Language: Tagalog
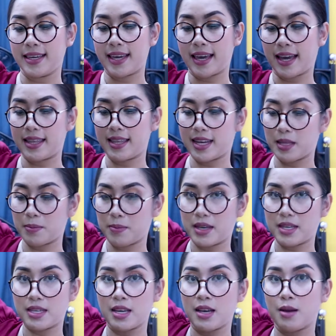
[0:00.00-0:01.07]
Yan. At
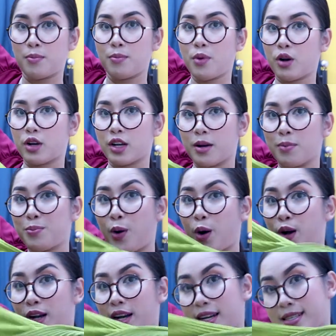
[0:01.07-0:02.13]
may
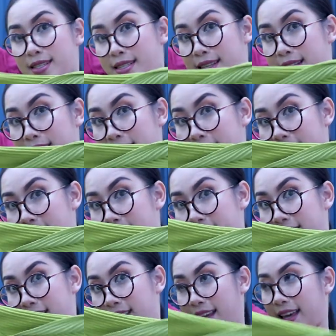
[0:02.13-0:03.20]
bonggang-bonggang slit sa
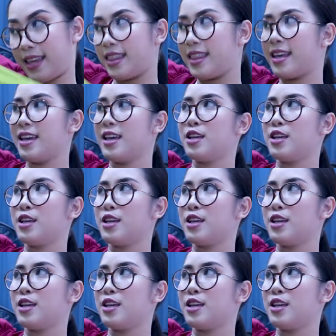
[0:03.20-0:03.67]
gilid.